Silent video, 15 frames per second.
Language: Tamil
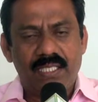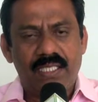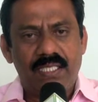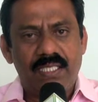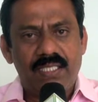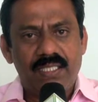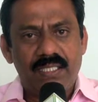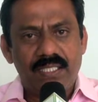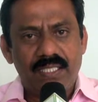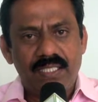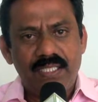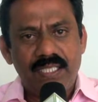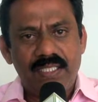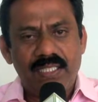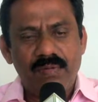எங்கள்
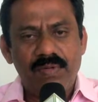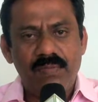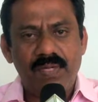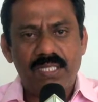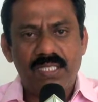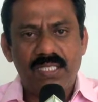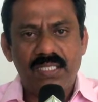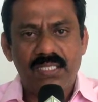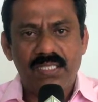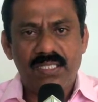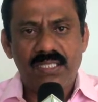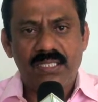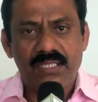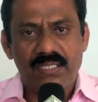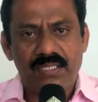இனிய தமிழ் மக்களுக்கு
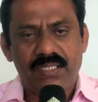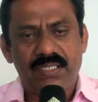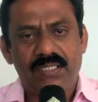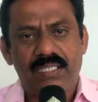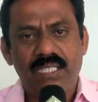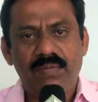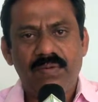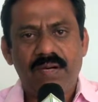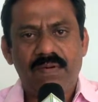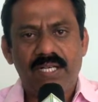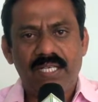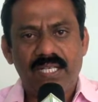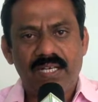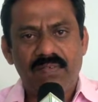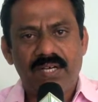
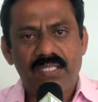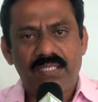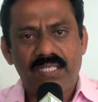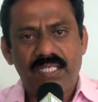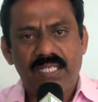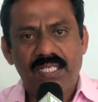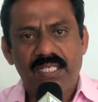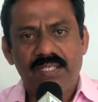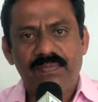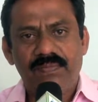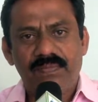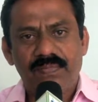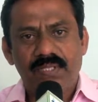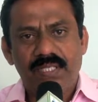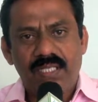தீபாவளி
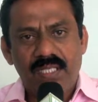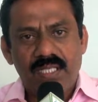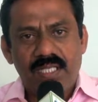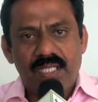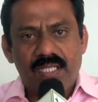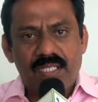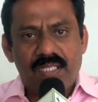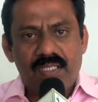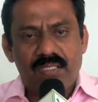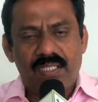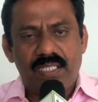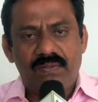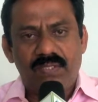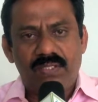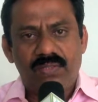நல்வாழ்த்துக்களையும்
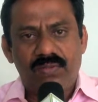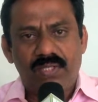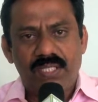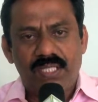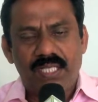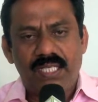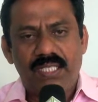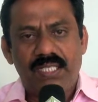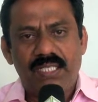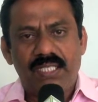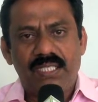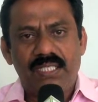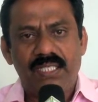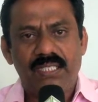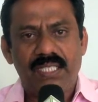தெரிவித்துக் கொள்கிறேன்
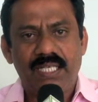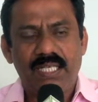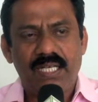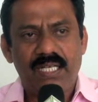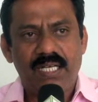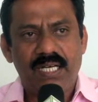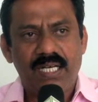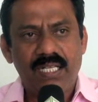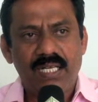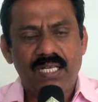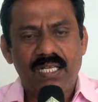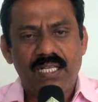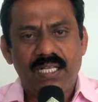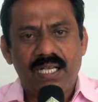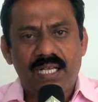இந்த நன்னாளில்
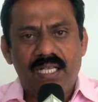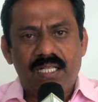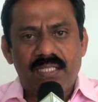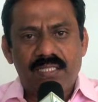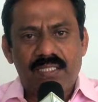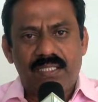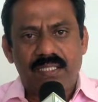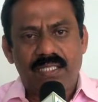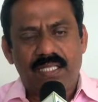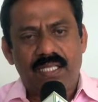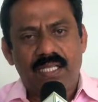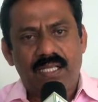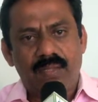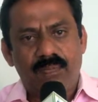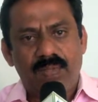
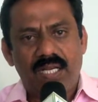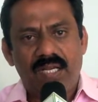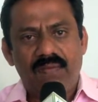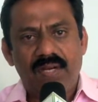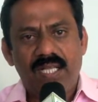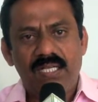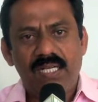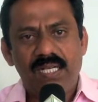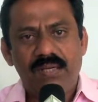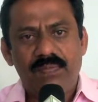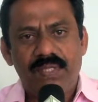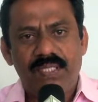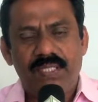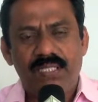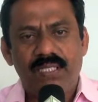பல வளங்குகள்
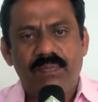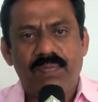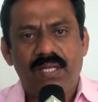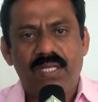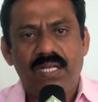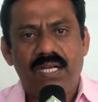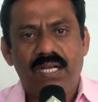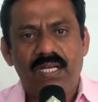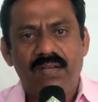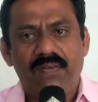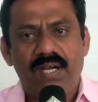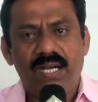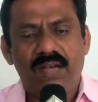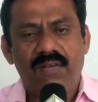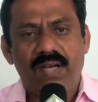பெற்று பல்லாண்டு
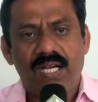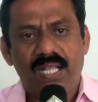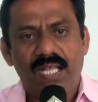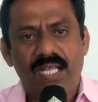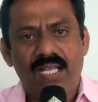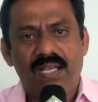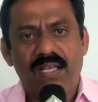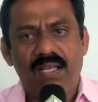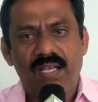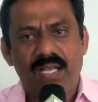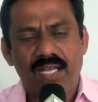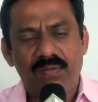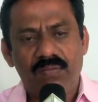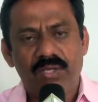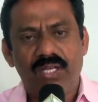வாழ வாழ
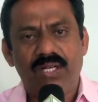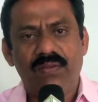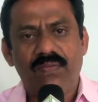அன்புடன்